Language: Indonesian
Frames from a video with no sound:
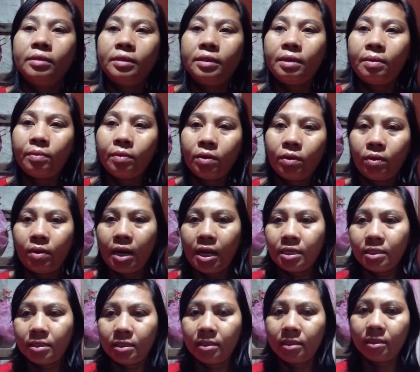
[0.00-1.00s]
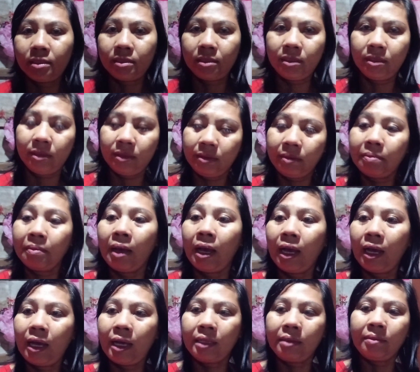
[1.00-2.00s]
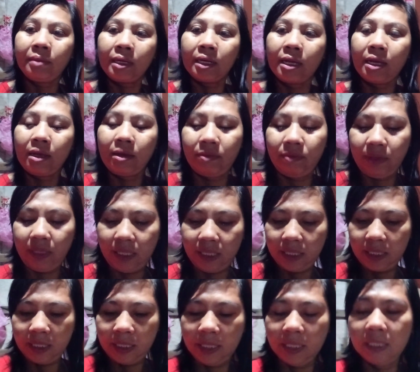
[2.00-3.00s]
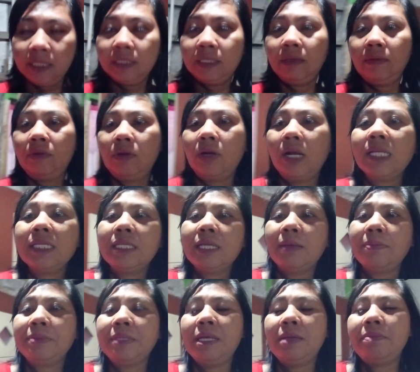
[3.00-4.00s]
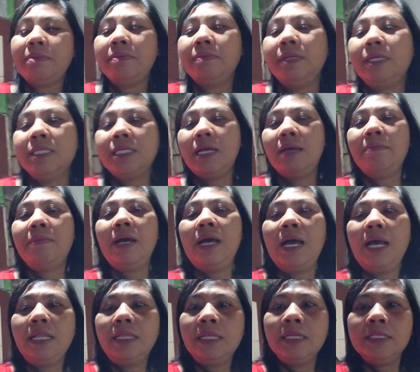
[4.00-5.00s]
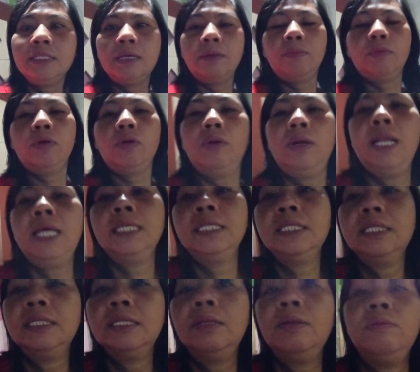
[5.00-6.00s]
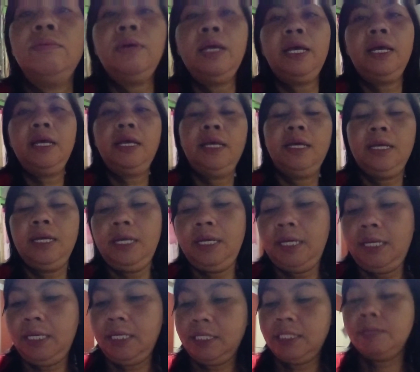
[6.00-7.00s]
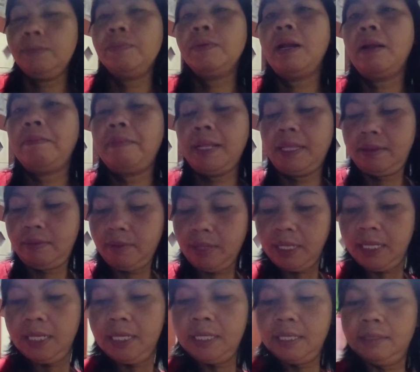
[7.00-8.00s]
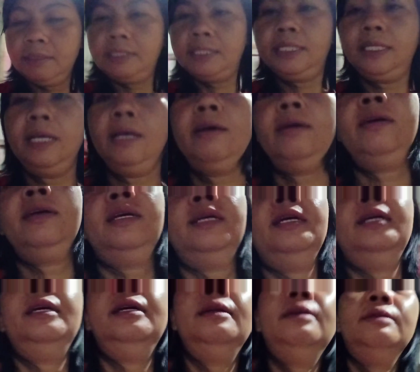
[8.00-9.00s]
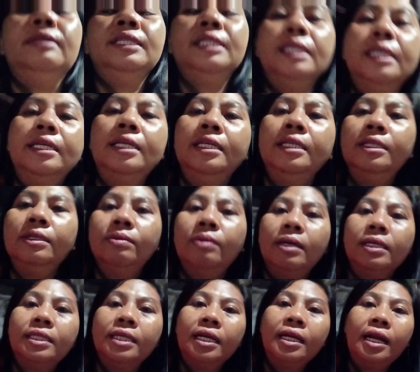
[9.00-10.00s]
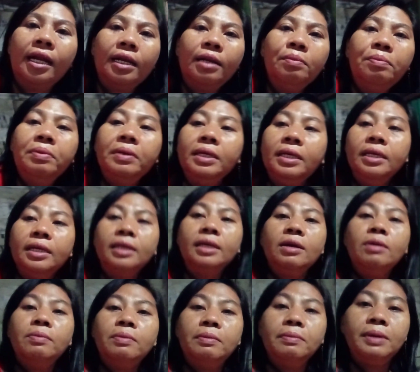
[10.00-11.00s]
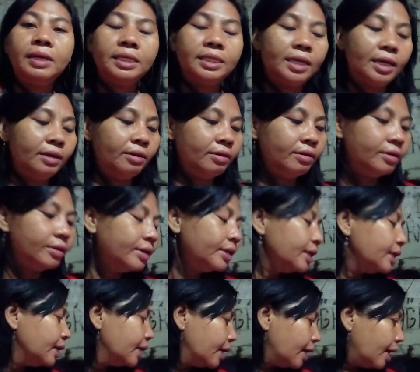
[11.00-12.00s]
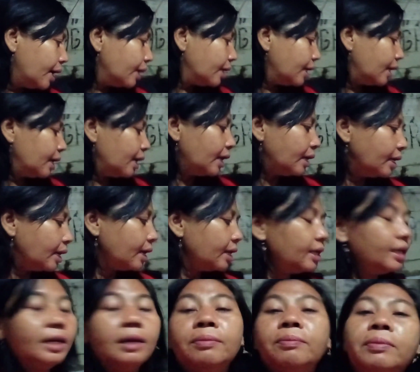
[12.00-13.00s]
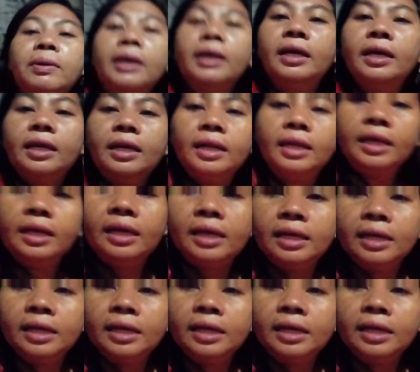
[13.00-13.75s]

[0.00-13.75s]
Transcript: jam rolas mangkat mergawi jam rolas siap-siap pemirsa mangkatnya jam rolas luweh seperapat eh, ya suasana suasananya bumi iki ya pemirsa yo ya. anak lanang nginep neng kene